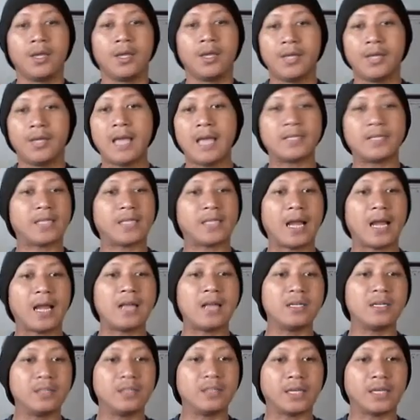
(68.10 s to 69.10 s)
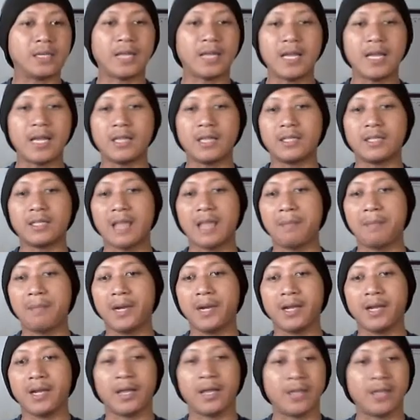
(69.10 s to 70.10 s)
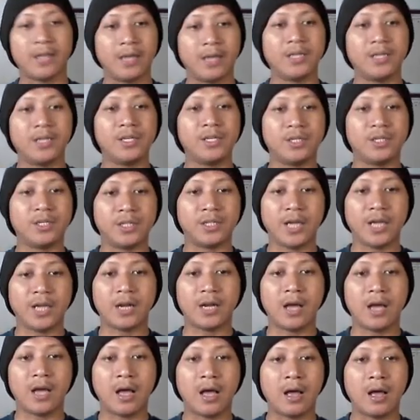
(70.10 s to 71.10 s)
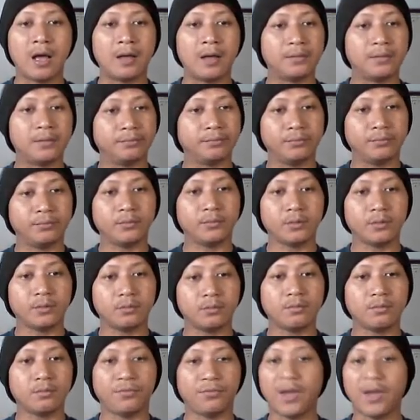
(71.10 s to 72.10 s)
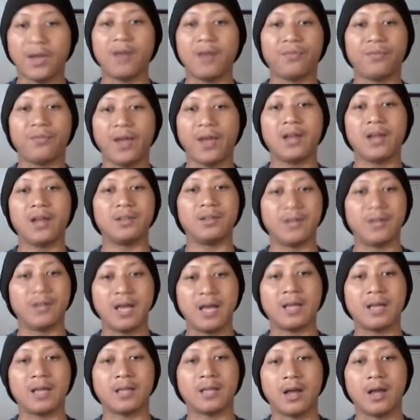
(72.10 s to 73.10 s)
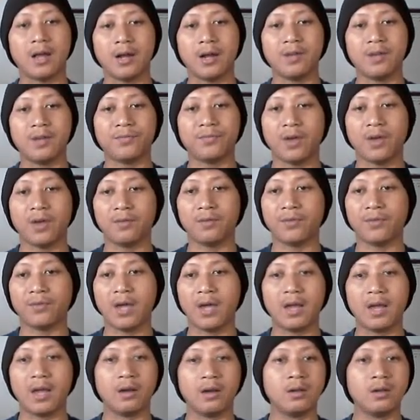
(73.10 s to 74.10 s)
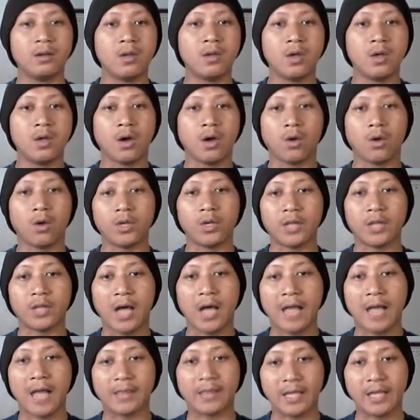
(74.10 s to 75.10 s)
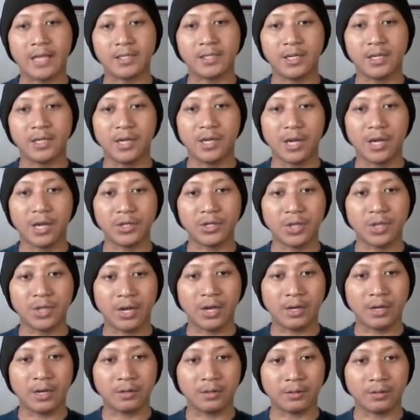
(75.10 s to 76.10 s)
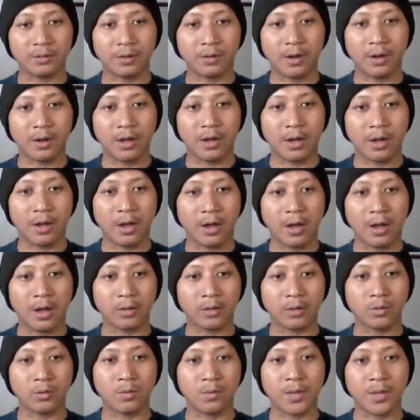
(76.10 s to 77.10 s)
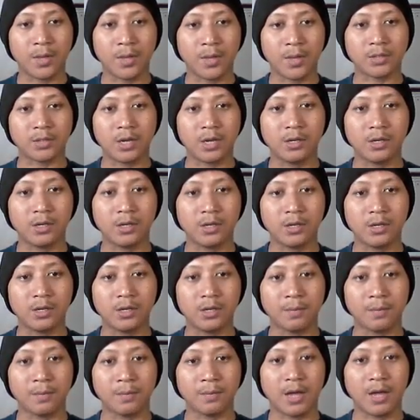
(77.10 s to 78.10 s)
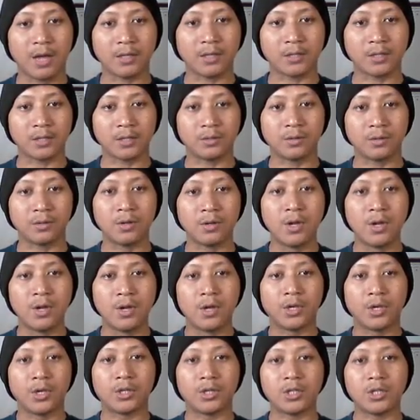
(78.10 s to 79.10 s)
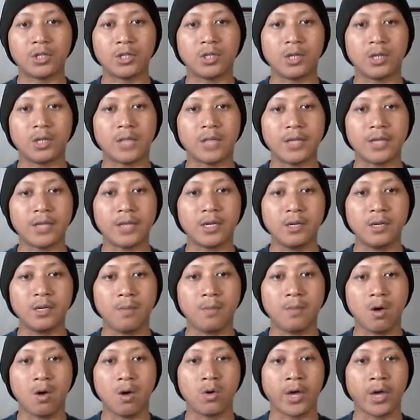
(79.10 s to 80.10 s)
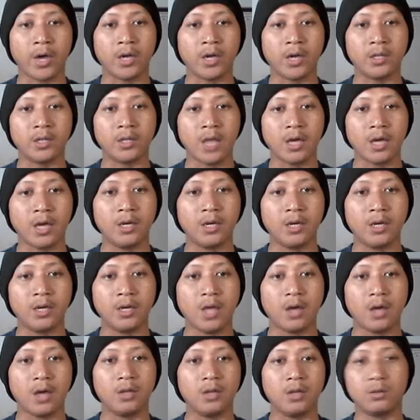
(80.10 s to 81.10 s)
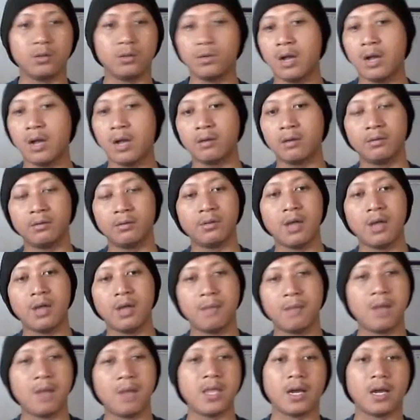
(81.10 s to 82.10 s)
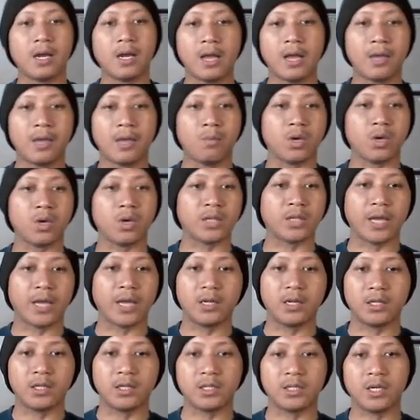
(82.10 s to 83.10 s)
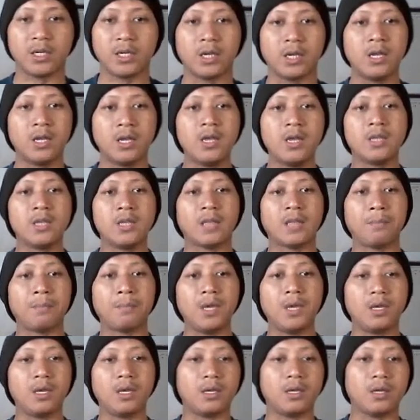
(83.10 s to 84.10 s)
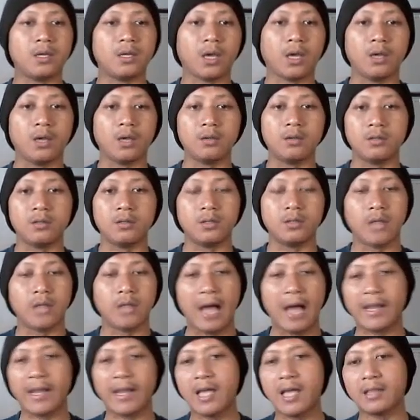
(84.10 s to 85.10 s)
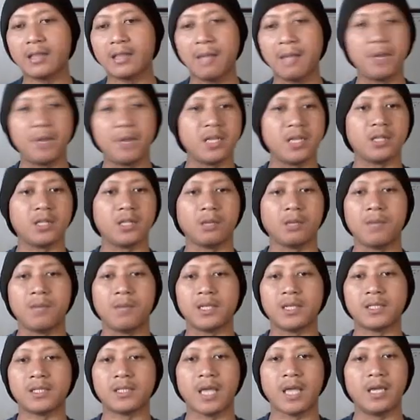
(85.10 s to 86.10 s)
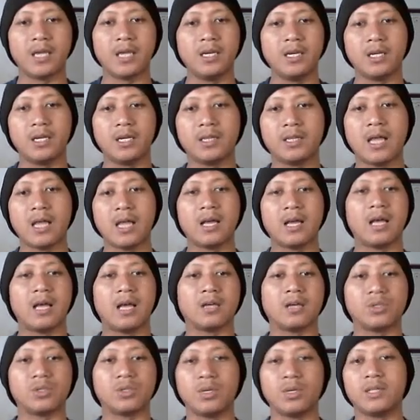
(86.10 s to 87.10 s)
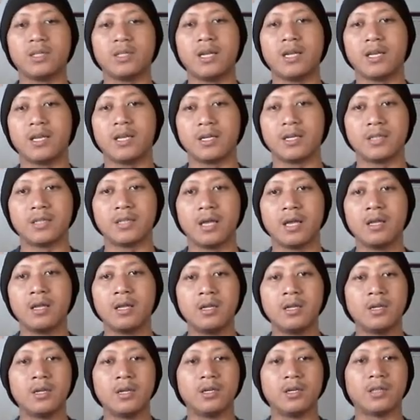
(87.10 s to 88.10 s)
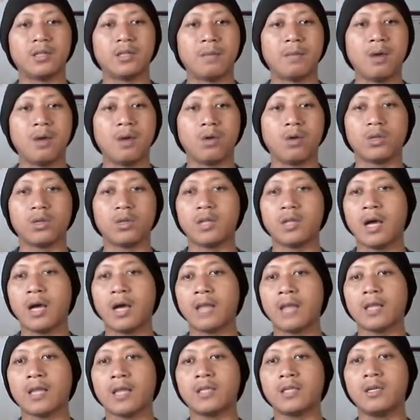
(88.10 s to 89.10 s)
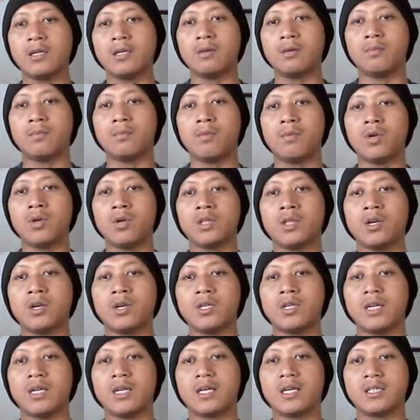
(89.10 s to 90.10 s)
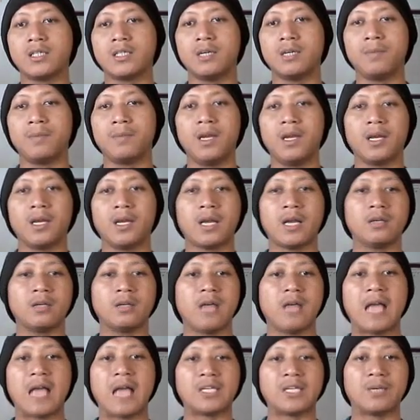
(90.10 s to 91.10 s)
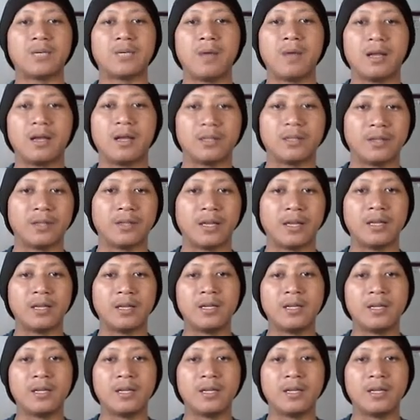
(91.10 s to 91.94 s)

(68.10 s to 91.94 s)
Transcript: Ya, sekarang kita lihat di timeline ya. Ya, ini di sini ada file-file gitu ya. Katakanlah ini file-file. Kalau kita ke atas ini garisnya. Nah, tuh banyak sekali guys ya sampai ke atas tuh. Kita ceritanya nih mau ngedit yang ini, yang itu dan ya banyaklah yang mau kita edit di sini. Tapi area timelinenya terbatas kayak gini, kita agak kesulitan ya guys ya. Ditambah kalau kita ke atasin monitornya jadi kecil begini kan nggak asik banget gitu ya.